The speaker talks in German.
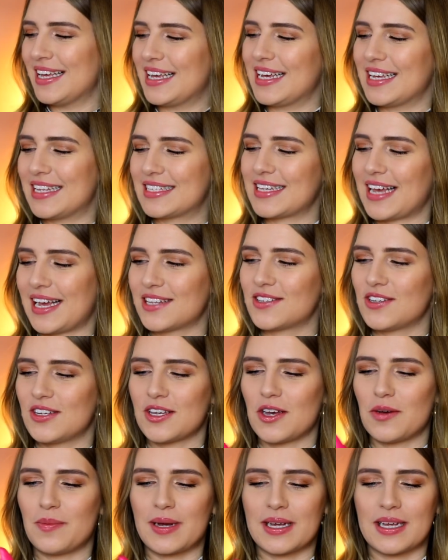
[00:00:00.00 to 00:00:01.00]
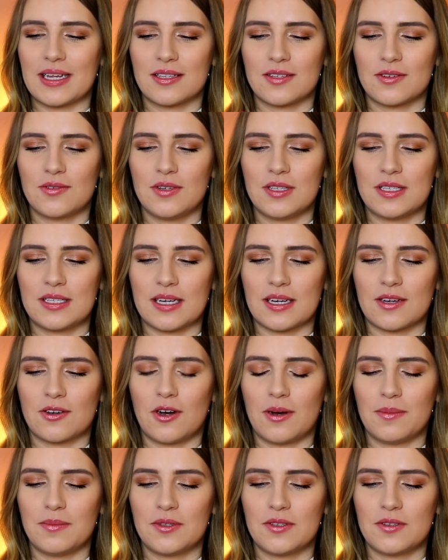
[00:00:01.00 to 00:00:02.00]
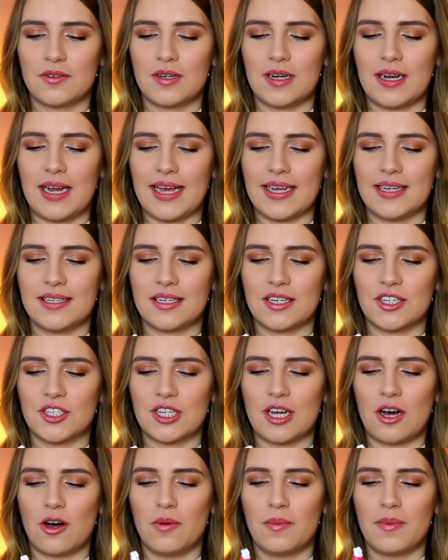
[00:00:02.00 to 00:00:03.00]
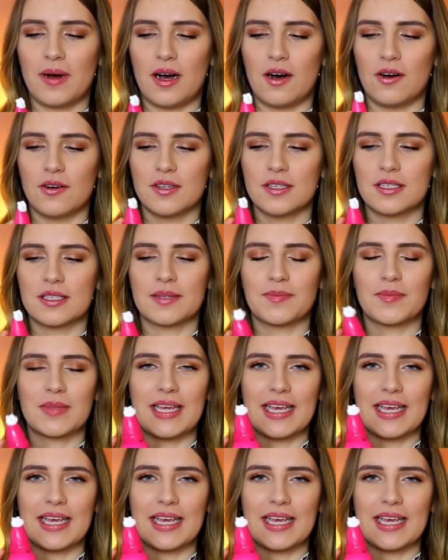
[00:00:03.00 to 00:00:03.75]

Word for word: Ich zeige es euch auch mal ganz kurz, da kommt so ein leichter Schaum raus.